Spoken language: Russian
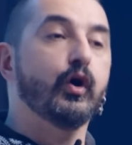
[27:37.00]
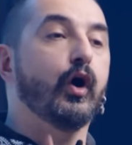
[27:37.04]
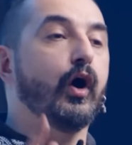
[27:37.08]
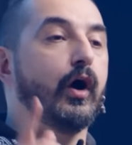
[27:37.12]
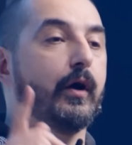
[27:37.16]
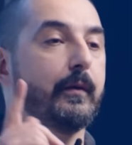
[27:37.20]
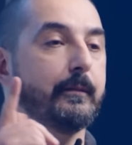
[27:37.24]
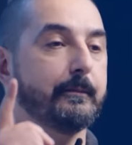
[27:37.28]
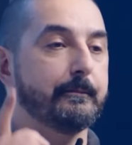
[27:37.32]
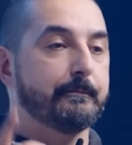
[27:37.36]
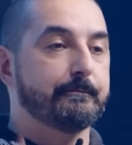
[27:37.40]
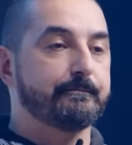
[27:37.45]

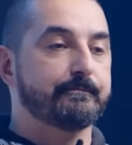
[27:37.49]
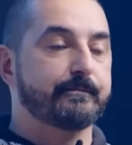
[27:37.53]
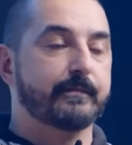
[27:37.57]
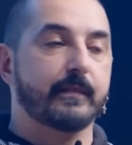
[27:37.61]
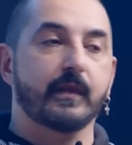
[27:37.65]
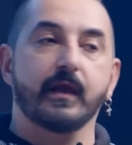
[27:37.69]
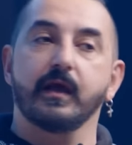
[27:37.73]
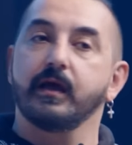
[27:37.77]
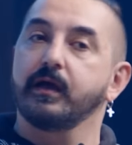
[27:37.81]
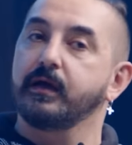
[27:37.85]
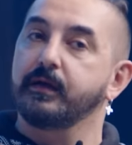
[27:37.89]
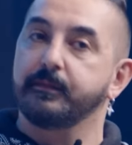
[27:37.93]
Благодаря
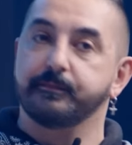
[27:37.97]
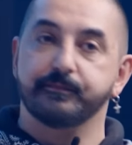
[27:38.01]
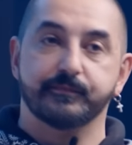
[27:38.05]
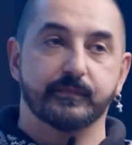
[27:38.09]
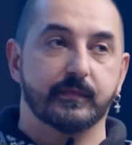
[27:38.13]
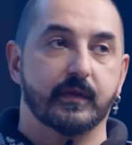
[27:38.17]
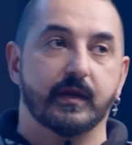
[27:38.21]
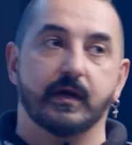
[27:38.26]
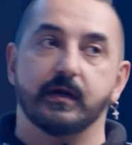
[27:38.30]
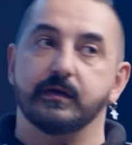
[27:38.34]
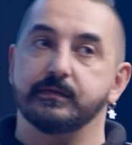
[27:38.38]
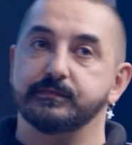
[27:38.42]
ему в
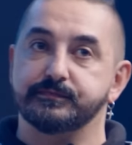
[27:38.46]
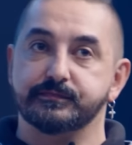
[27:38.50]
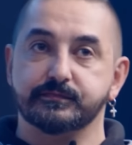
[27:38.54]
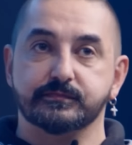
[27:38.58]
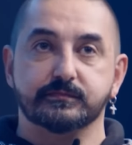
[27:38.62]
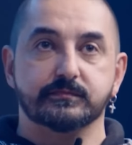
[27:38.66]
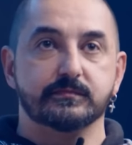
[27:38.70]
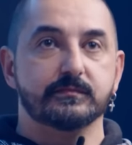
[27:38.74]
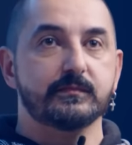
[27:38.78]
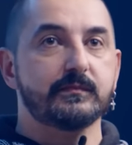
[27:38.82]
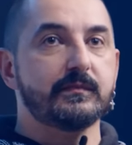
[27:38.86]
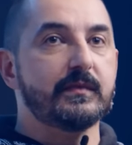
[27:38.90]
Европе
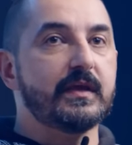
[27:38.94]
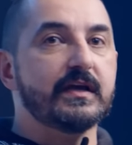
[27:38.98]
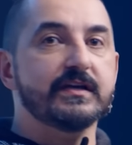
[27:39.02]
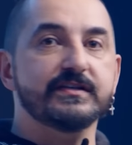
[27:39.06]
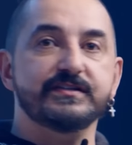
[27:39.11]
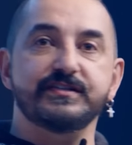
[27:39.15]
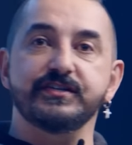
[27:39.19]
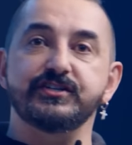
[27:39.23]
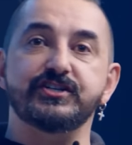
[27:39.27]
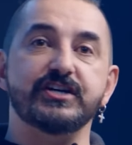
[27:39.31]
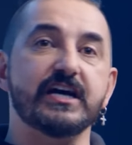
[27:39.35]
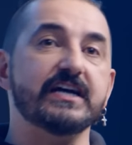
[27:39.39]
чай.
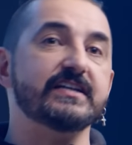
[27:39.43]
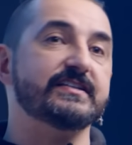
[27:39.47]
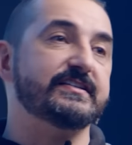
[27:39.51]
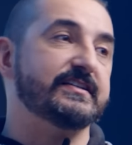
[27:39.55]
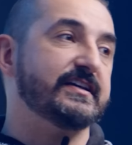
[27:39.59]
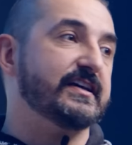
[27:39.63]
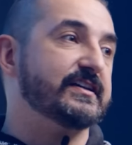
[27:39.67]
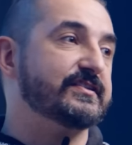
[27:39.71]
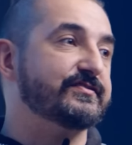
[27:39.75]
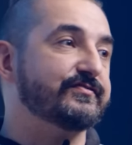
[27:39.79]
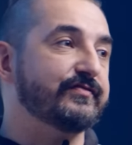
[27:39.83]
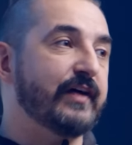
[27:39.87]

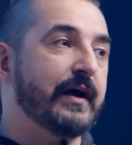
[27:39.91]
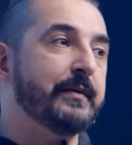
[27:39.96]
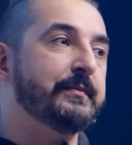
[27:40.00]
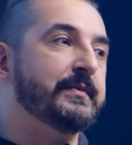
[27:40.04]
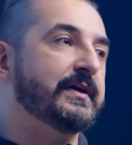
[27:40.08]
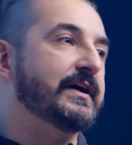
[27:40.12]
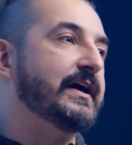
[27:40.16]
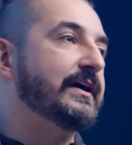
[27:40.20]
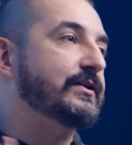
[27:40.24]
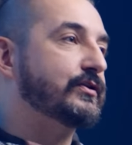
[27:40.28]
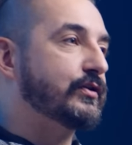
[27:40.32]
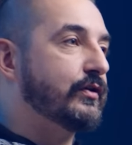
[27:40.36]
Сейчас я с
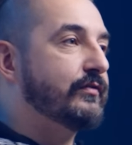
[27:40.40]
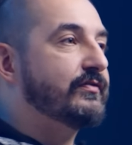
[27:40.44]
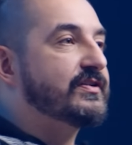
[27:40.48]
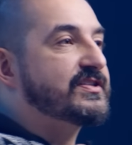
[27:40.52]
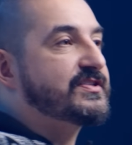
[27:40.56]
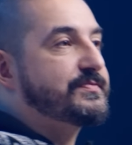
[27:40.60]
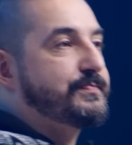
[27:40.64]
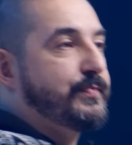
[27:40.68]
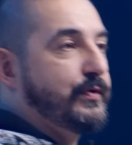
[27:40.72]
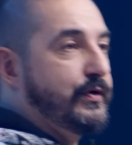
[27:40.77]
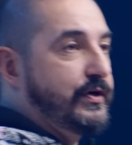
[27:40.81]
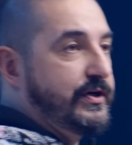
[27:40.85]
вами готова
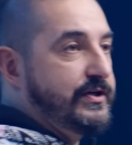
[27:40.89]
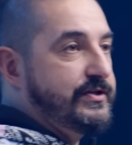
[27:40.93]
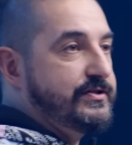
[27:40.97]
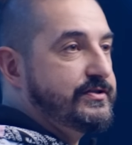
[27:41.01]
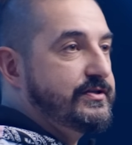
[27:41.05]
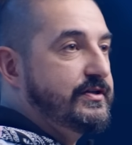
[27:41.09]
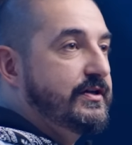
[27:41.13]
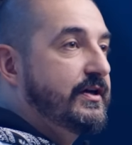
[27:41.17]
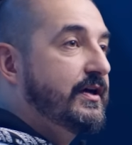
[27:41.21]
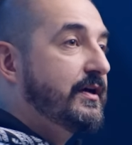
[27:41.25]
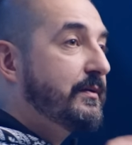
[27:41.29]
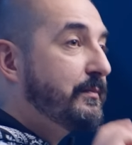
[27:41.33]
спорить.
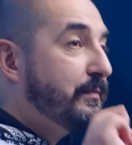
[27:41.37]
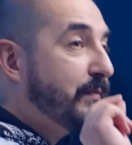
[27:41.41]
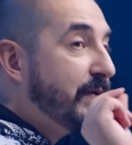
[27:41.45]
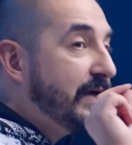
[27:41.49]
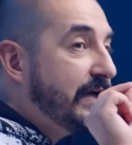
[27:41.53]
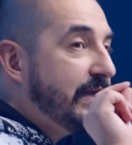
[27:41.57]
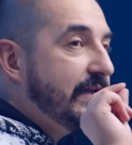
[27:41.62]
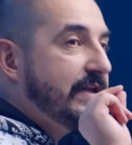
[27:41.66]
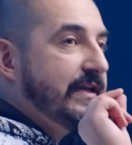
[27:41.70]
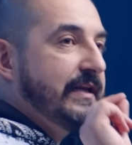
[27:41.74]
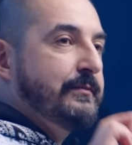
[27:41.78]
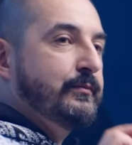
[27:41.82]

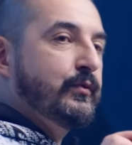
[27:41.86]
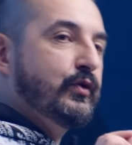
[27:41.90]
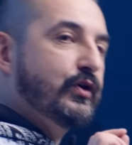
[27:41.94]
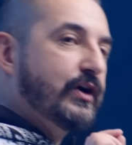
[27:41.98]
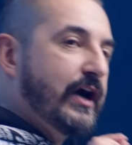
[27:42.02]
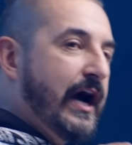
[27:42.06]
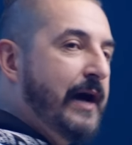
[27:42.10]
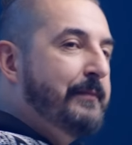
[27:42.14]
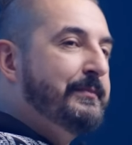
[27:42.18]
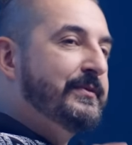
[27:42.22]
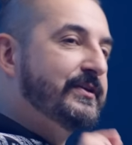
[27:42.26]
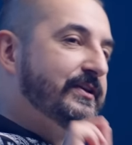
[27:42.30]
Был ли
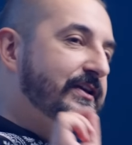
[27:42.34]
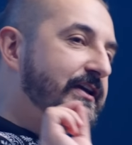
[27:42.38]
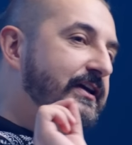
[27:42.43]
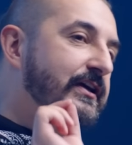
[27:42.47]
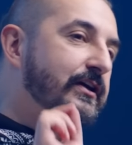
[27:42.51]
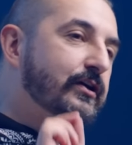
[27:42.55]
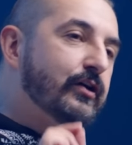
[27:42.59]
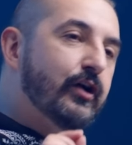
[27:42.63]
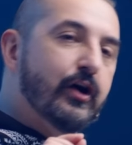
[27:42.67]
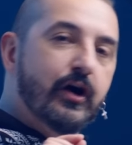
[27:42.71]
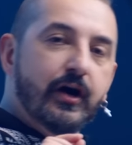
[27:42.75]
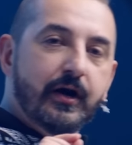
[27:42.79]
Мухаммед
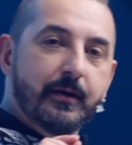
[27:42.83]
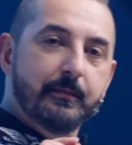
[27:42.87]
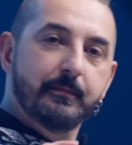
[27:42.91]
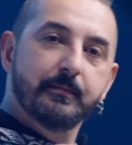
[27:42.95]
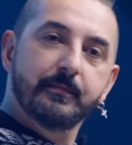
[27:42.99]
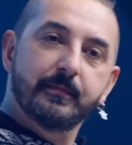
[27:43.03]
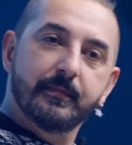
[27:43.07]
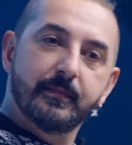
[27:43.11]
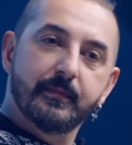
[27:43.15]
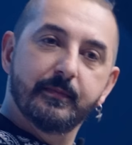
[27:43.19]
героем?